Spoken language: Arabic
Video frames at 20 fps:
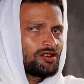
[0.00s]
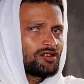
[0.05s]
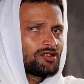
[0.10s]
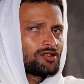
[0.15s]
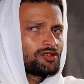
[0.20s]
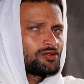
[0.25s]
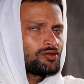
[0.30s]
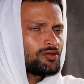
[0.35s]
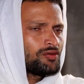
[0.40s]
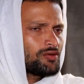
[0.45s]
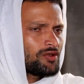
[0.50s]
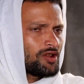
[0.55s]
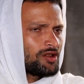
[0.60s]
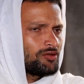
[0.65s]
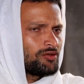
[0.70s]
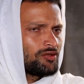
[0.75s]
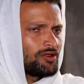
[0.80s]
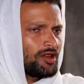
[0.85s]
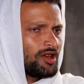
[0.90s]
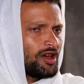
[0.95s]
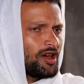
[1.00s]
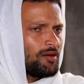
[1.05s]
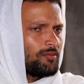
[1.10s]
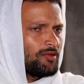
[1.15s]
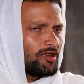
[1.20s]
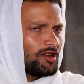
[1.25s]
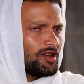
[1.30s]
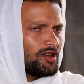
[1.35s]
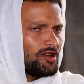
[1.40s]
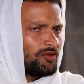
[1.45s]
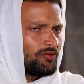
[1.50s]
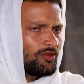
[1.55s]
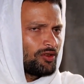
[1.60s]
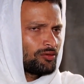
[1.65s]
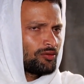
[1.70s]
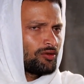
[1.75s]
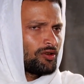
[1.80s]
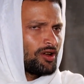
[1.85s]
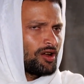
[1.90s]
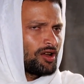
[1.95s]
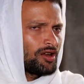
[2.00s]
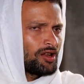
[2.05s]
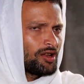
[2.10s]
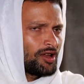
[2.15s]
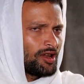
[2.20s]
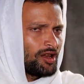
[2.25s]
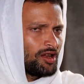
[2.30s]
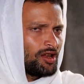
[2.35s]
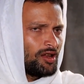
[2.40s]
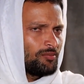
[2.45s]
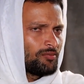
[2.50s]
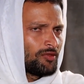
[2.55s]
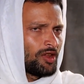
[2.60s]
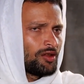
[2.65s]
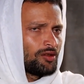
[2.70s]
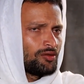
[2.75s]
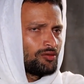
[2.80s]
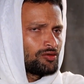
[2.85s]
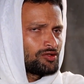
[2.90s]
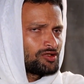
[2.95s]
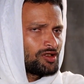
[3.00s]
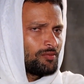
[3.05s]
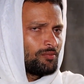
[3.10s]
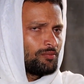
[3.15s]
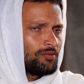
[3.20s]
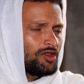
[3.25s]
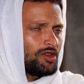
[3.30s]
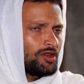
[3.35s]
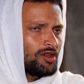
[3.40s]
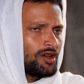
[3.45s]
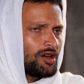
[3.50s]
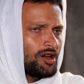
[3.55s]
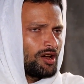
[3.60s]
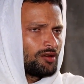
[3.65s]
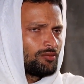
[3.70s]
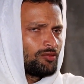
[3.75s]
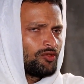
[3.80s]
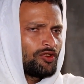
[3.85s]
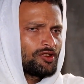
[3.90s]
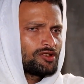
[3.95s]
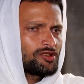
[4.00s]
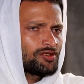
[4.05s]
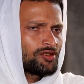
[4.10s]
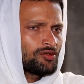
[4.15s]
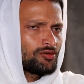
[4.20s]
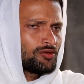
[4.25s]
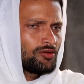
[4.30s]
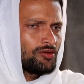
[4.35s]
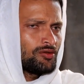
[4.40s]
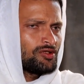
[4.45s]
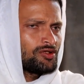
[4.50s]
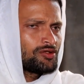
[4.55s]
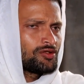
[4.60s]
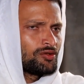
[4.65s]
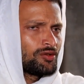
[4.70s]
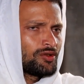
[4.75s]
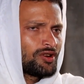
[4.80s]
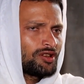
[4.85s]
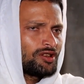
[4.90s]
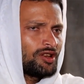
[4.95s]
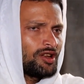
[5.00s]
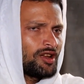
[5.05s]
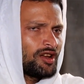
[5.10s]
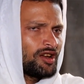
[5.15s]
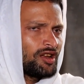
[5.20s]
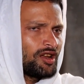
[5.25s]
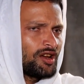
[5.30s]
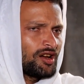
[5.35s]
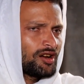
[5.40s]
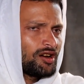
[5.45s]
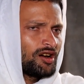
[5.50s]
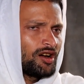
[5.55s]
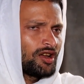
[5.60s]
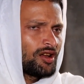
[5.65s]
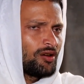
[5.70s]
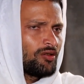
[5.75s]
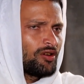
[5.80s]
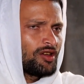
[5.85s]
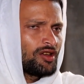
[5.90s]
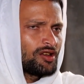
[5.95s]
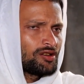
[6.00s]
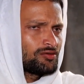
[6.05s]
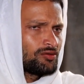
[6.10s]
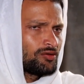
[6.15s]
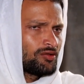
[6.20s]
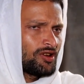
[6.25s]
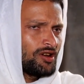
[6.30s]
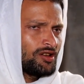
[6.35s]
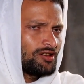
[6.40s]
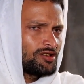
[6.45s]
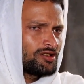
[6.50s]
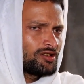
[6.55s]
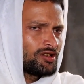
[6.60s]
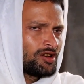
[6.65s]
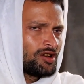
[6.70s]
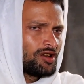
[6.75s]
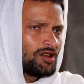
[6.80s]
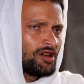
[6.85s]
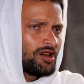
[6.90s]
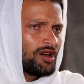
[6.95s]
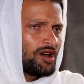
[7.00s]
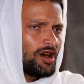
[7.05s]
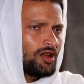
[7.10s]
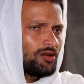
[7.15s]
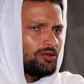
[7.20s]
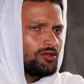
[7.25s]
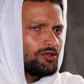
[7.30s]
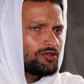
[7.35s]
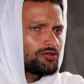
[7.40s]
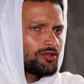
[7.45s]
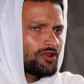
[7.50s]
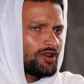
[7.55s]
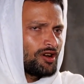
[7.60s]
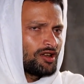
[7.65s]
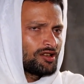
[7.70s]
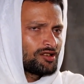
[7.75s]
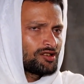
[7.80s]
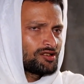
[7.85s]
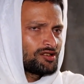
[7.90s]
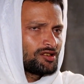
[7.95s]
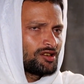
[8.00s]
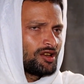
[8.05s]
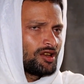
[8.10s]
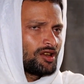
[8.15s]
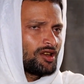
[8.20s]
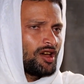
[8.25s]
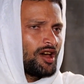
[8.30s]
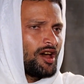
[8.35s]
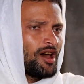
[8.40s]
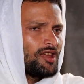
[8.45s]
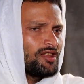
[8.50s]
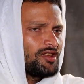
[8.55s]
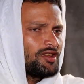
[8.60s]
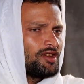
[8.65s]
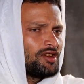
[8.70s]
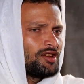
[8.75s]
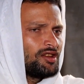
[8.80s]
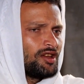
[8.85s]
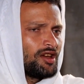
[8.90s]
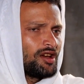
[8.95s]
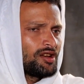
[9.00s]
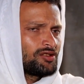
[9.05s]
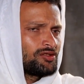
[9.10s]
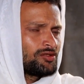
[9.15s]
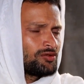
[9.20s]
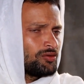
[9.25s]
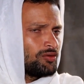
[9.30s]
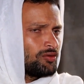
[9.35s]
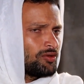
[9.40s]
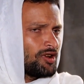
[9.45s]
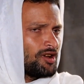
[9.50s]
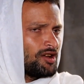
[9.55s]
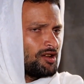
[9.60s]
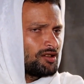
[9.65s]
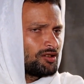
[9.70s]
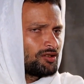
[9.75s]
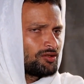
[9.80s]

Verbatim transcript: سورة كاملة في القرآن الكريم يسميها المفسرون سورة الأخلاق ألا وهي سورة الحجرات هذه السورة